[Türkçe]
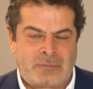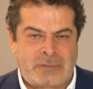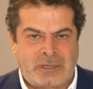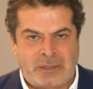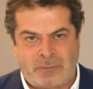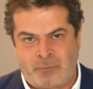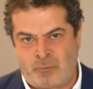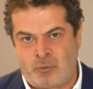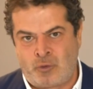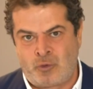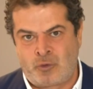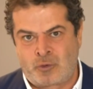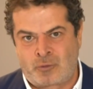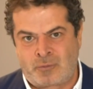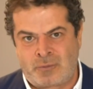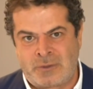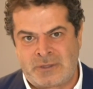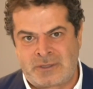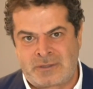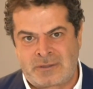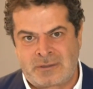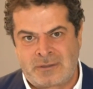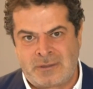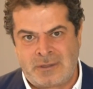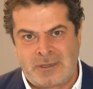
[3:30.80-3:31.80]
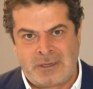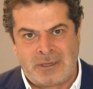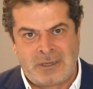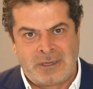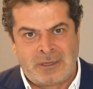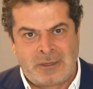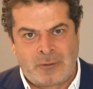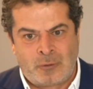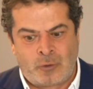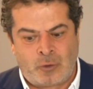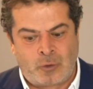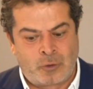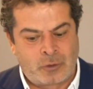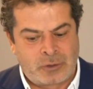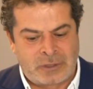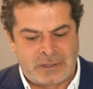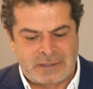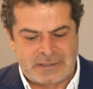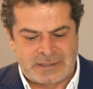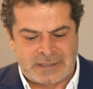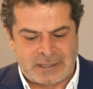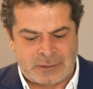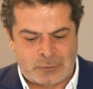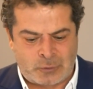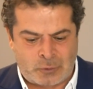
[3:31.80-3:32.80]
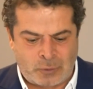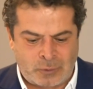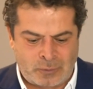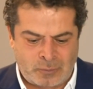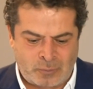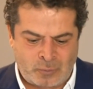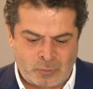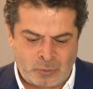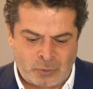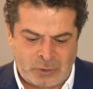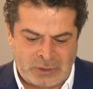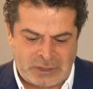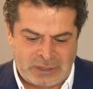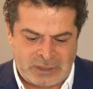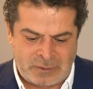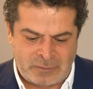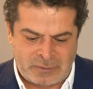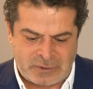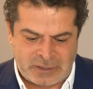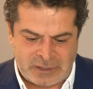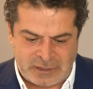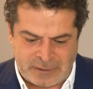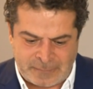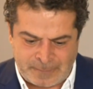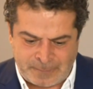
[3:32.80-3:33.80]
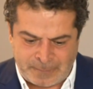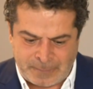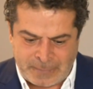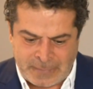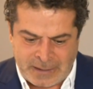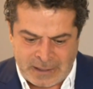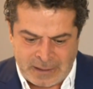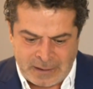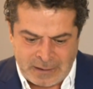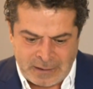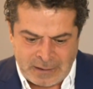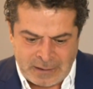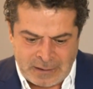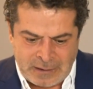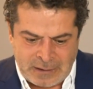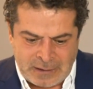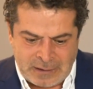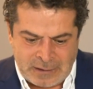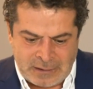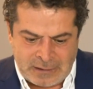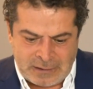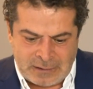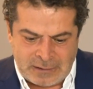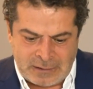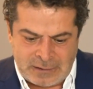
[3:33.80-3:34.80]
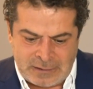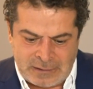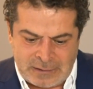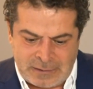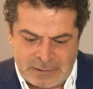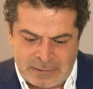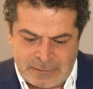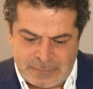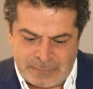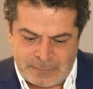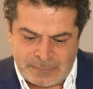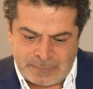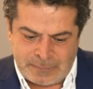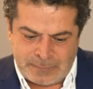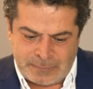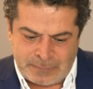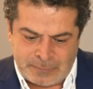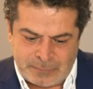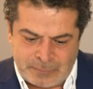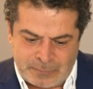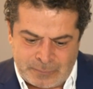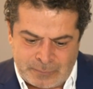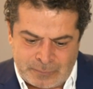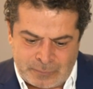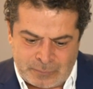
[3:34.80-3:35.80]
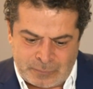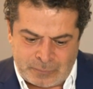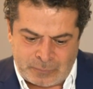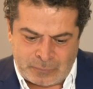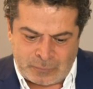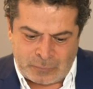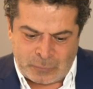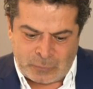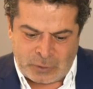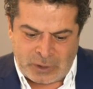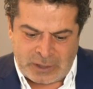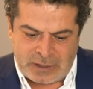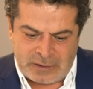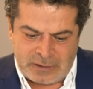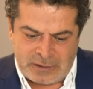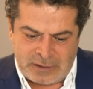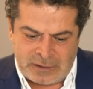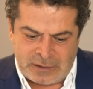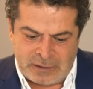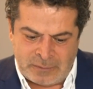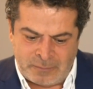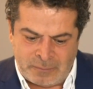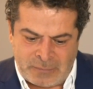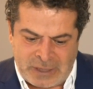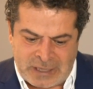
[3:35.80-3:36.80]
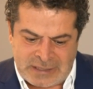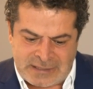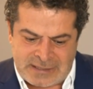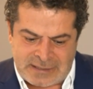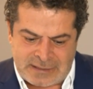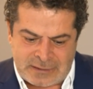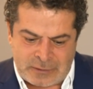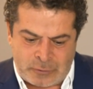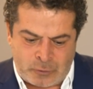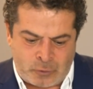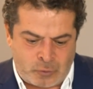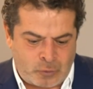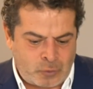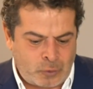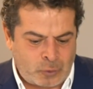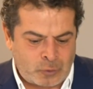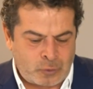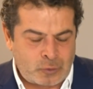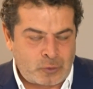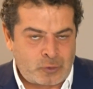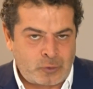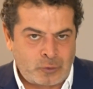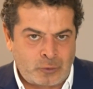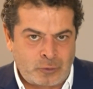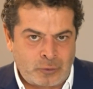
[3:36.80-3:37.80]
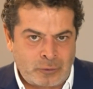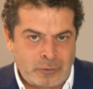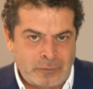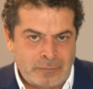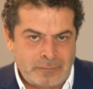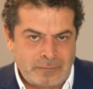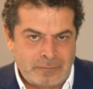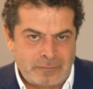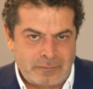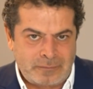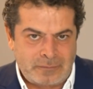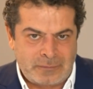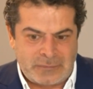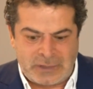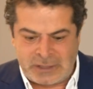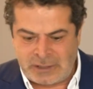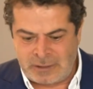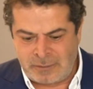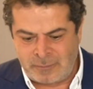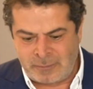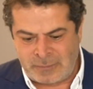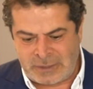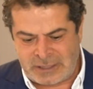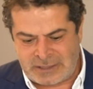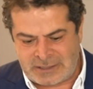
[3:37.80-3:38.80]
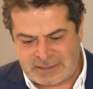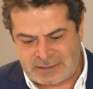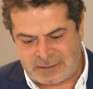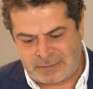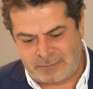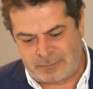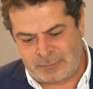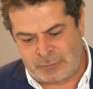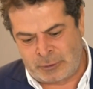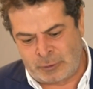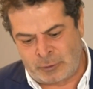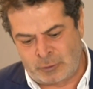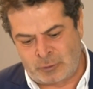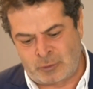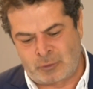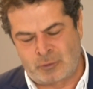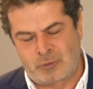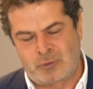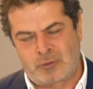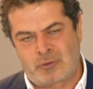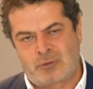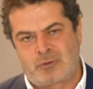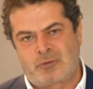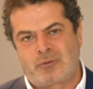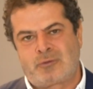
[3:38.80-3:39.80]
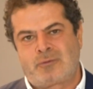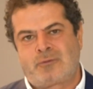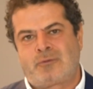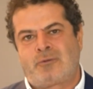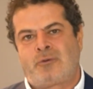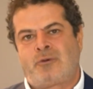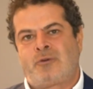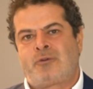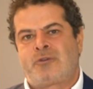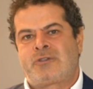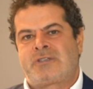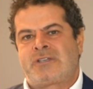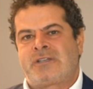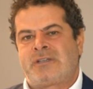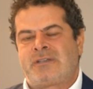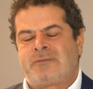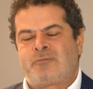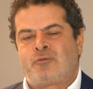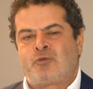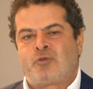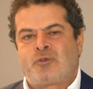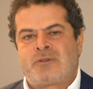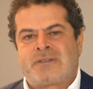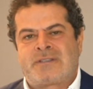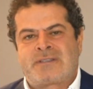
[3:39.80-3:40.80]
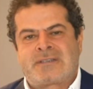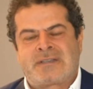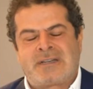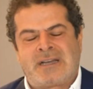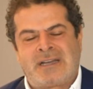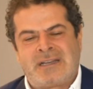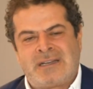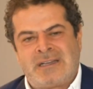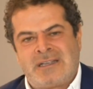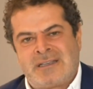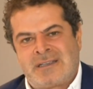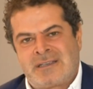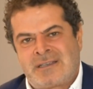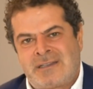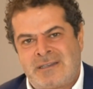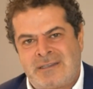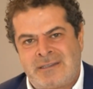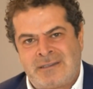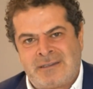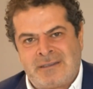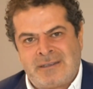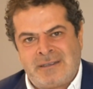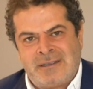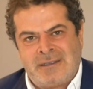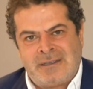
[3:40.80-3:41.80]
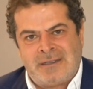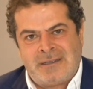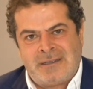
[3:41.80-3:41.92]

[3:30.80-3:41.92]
Yani büyük bir organizasyon. Bu da iyi bir şey. Ee, Elon Musk konuşuldu. Elon Musk biliyorsunuz önce bu İsrail ile ilgili